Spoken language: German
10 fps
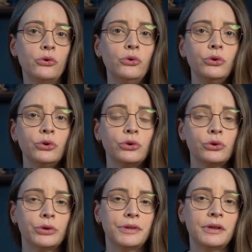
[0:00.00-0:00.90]
Gude und
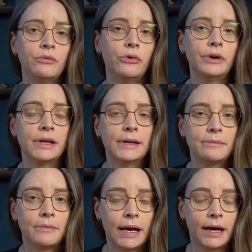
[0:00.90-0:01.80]
Grüezi wohl, ihr
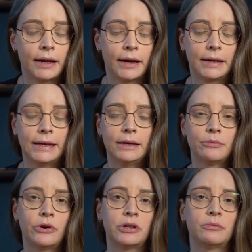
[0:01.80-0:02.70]
lieben Mekanen. Ich
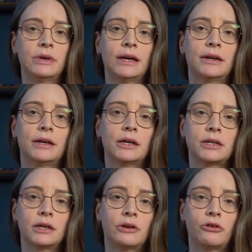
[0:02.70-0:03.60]
möchte mich an der
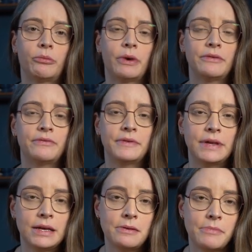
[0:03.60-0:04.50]
Stelle nochmal
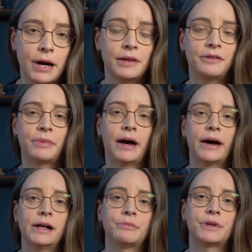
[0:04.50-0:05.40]
vielmals bei
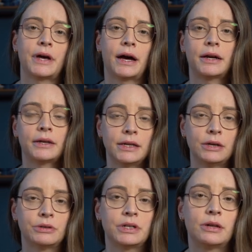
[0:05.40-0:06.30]
allen bedanken, die
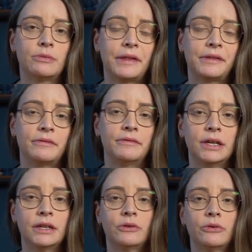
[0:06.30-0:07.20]
unter dem letzten
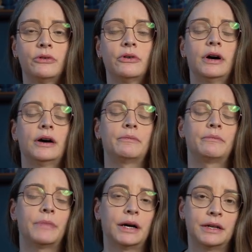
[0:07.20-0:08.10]
Video
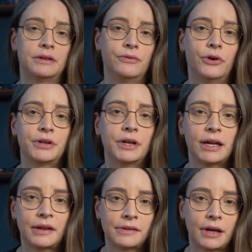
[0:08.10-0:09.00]
ein paar nette Worte
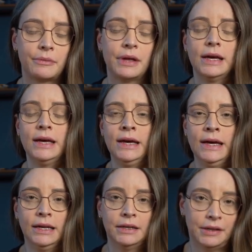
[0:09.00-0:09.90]
gelassen haben.
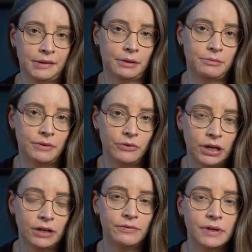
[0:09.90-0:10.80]
Das hat mir
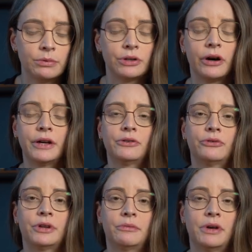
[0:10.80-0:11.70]
wirklich viel bedeutet
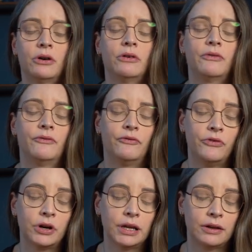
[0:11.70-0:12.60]
und hat mir auch
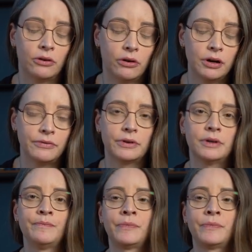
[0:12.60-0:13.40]
wirklich geholfen.